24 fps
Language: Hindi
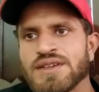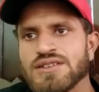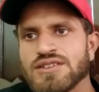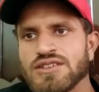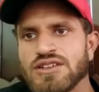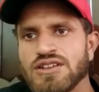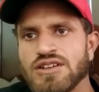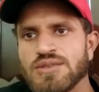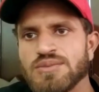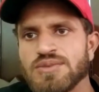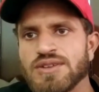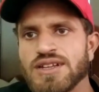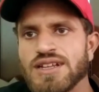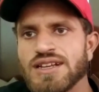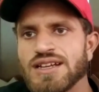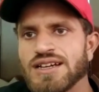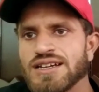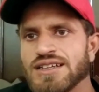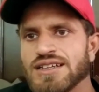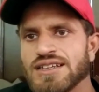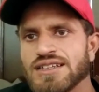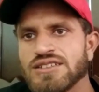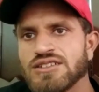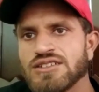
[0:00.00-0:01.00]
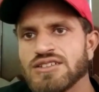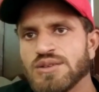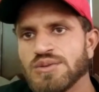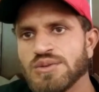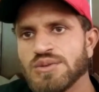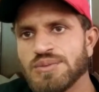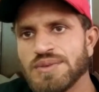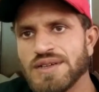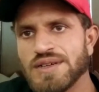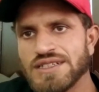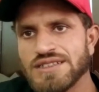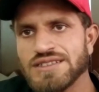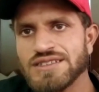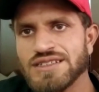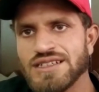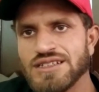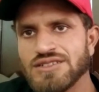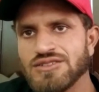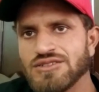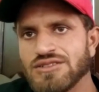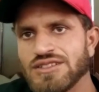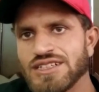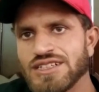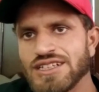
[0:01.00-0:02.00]
चलो अपना इलाका नहीं तो आपको
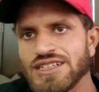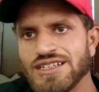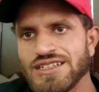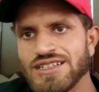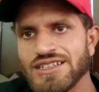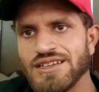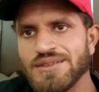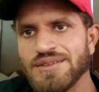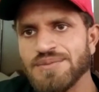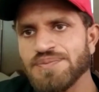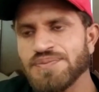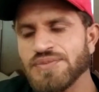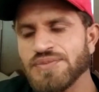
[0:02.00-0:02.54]
पाकिस्तान तो दिखाएंगे